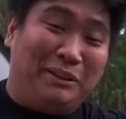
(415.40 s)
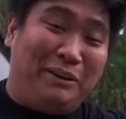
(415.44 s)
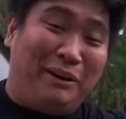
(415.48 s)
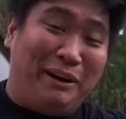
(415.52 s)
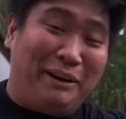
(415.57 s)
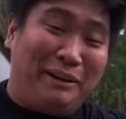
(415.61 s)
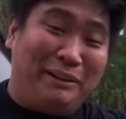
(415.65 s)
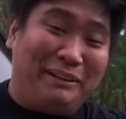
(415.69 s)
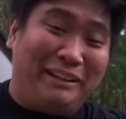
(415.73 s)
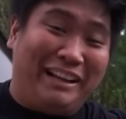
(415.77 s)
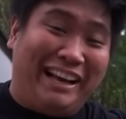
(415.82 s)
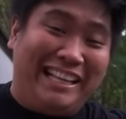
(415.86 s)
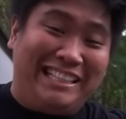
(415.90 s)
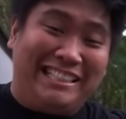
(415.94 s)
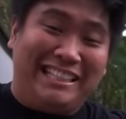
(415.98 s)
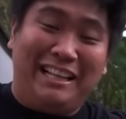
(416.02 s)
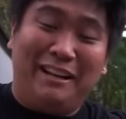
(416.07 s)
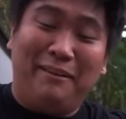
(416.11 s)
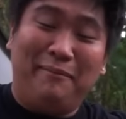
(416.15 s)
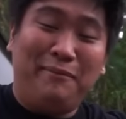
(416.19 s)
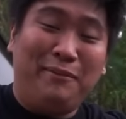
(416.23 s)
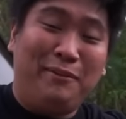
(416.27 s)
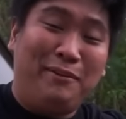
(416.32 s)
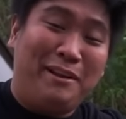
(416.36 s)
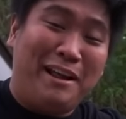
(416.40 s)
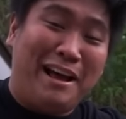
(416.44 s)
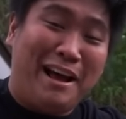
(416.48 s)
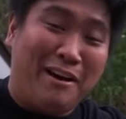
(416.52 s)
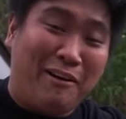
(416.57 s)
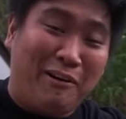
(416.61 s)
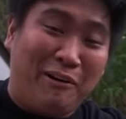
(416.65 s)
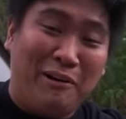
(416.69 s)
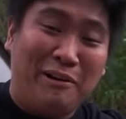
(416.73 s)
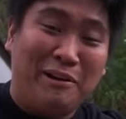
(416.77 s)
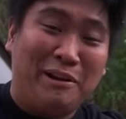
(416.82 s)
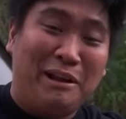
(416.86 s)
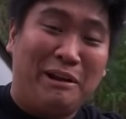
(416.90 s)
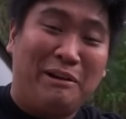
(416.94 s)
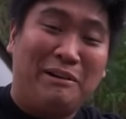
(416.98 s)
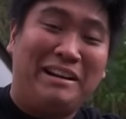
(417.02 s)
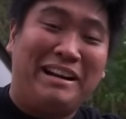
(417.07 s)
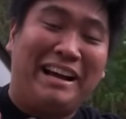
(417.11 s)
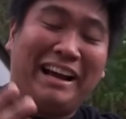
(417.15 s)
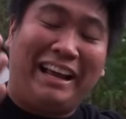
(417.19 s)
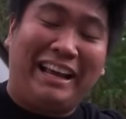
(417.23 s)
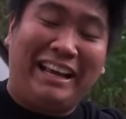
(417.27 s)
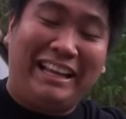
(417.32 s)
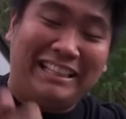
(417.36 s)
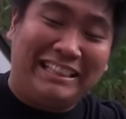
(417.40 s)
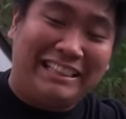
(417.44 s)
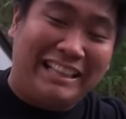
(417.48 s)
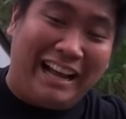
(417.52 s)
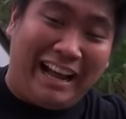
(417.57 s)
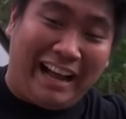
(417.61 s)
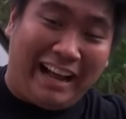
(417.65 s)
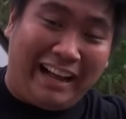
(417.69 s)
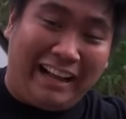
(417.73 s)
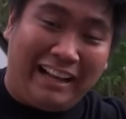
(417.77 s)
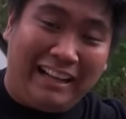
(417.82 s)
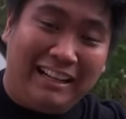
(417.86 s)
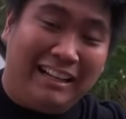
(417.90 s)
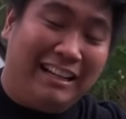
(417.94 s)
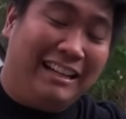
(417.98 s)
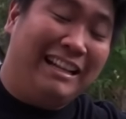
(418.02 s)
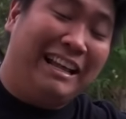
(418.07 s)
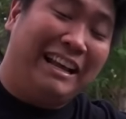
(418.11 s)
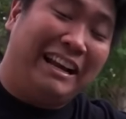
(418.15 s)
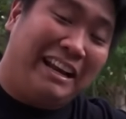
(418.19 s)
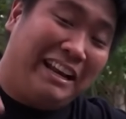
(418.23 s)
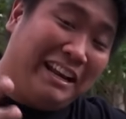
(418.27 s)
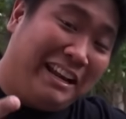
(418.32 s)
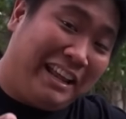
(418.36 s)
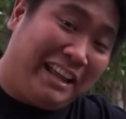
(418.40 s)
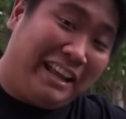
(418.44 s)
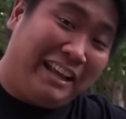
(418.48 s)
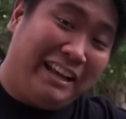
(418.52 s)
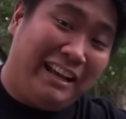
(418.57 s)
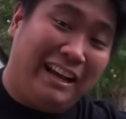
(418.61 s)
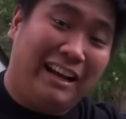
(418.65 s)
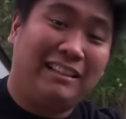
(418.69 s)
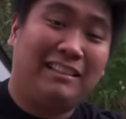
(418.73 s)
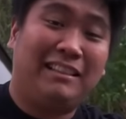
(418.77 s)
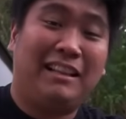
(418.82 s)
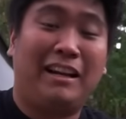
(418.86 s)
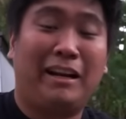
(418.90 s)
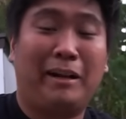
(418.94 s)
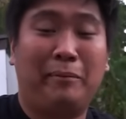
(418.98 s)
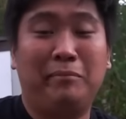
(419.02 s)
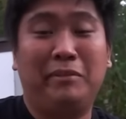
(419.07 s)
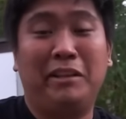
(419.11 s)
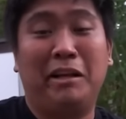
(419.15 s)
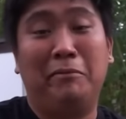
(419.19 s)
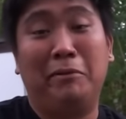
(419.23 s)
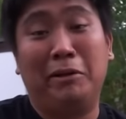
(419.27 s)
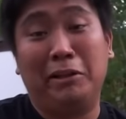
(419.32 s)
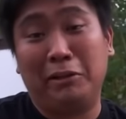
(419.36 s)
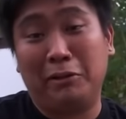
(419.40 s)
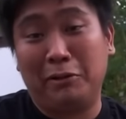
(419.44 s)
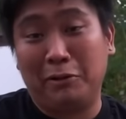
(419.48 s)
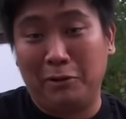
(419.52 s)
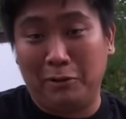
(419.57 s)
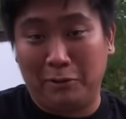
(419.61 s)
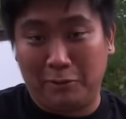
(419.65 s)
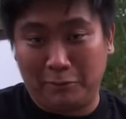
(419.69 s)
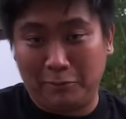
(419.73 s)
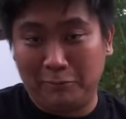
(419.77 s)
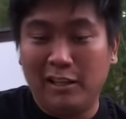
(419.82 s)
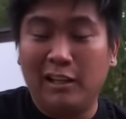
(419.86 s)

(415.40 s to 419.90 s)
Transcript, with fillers: so ngayon guys, alam nyo na ako ano yung nakita, narinig at naramdaman ko.